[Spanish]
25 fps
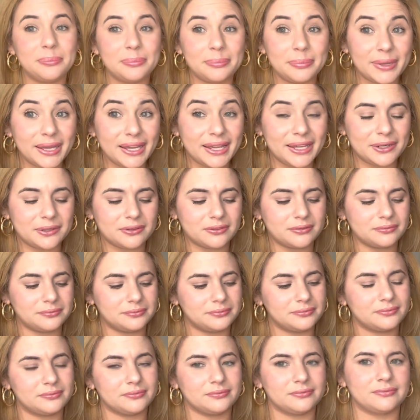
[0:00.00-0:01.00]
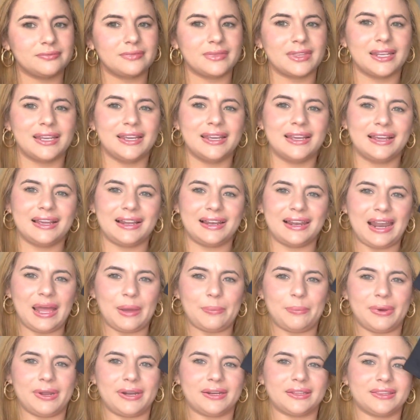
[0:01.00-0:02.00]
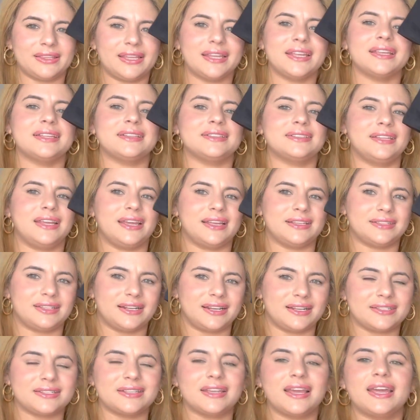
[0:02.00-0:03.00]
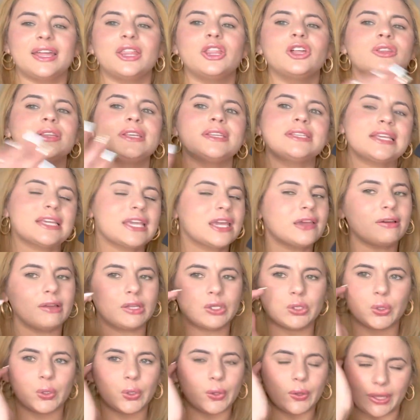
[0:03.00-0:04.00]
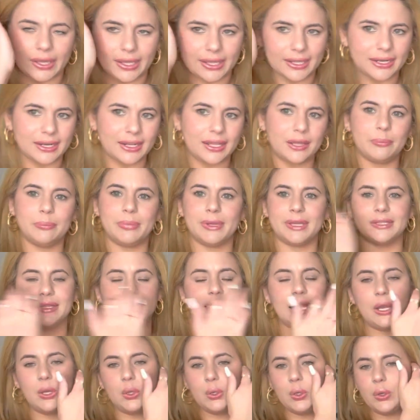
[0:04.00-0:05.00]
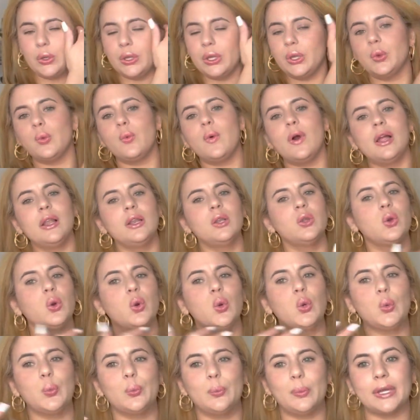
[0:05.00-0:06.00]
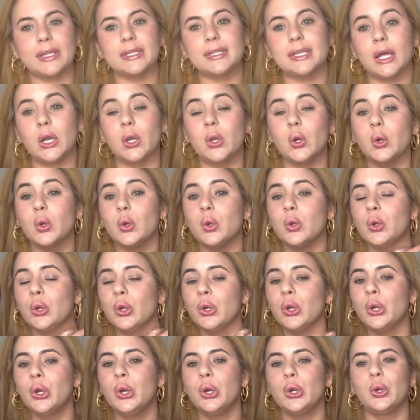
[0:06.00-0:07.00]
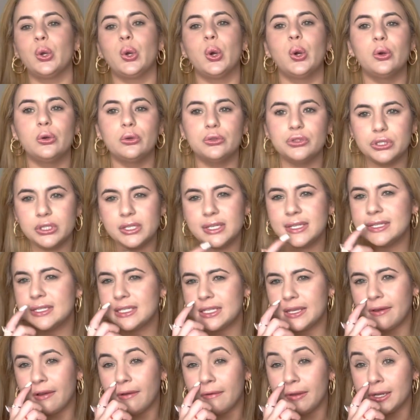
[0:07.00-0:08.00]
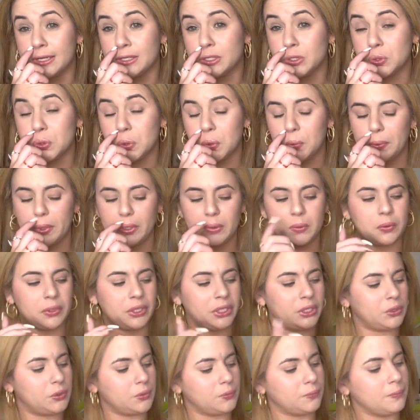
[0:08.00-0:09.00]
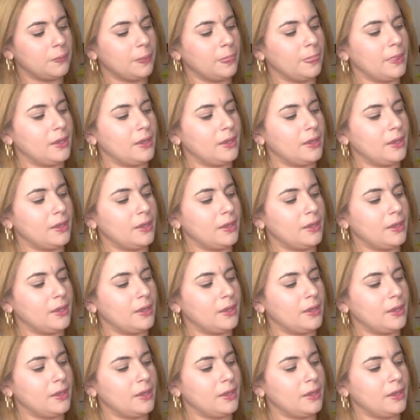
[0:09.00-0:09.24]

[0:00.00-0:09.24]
Pero la parte de atrás. Es donde se lleva todo el espectáculo. Igual con un pantalón, con un jean se va a ver súper bonito.